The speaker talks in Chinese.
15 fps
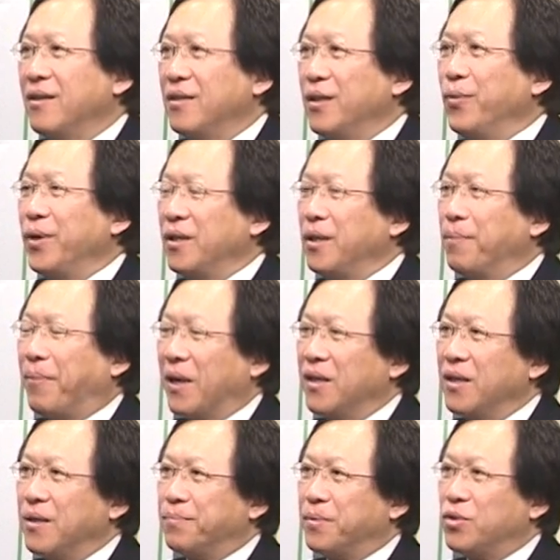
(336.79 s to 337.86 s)
因为你把一
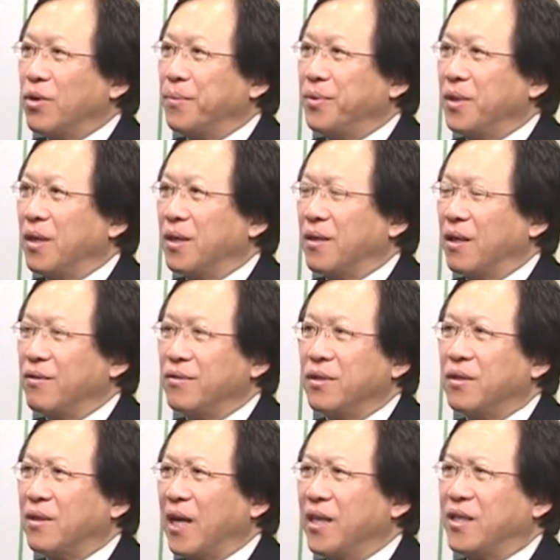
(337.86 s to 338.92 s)
个钻井平台当然是
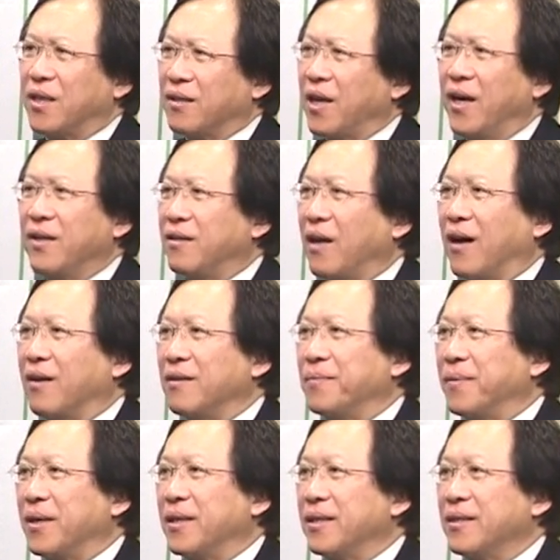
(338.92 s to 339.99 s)
代价太大了
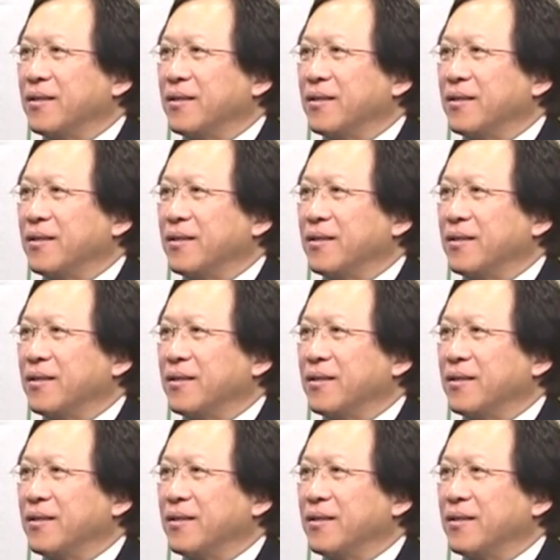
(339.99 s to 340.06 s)
嘛。因为